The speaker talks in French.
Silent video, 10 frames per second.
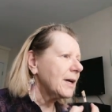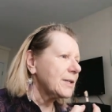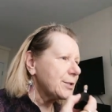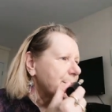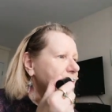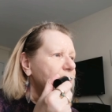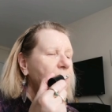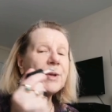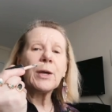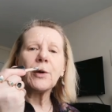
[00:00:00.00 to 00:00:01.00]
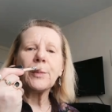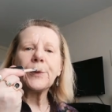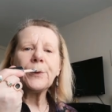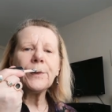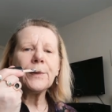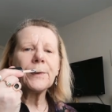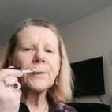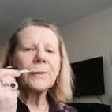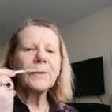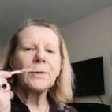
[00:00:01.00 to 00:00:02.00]
Ensuite, j'en mets un peu
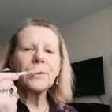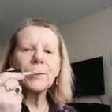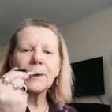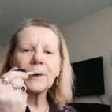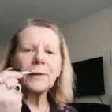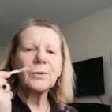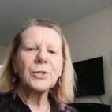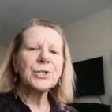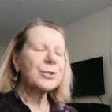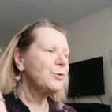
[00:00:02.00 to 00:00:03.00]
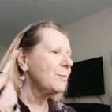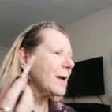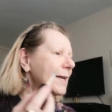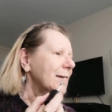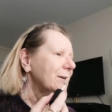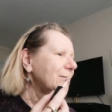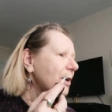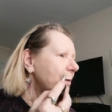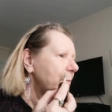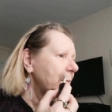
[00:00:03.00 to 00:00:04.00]
au-dessus de ma lèvre.
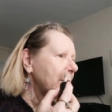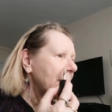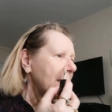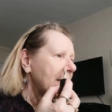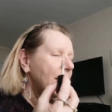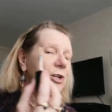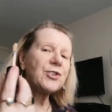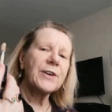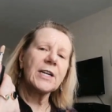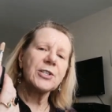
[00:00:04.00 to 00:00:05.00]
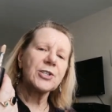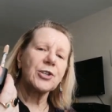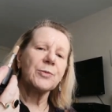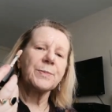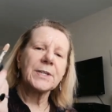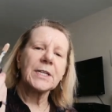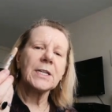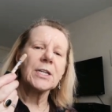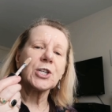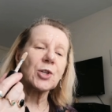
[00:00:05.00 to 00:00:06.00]
Et là, je vais aller
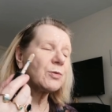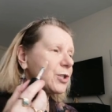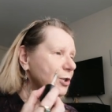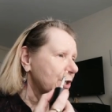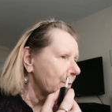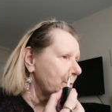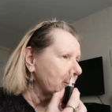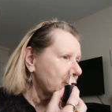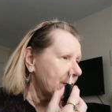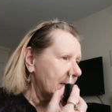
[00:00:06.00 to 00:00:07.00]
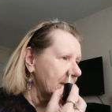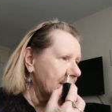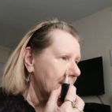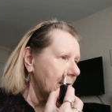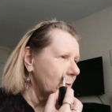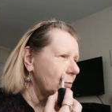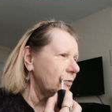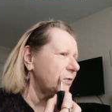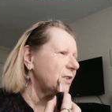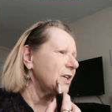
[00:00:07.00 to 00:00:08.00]
sculpter les choses que j'aime pas, je vais aller les
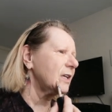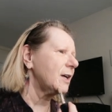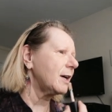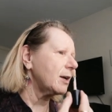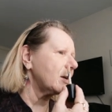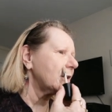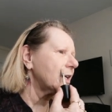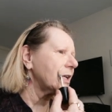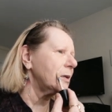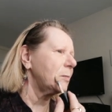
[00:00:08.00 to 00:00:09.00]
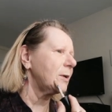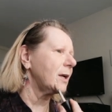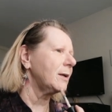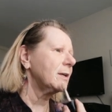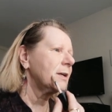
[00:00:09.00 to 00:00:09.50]
camoufler. Alors, regardez bien.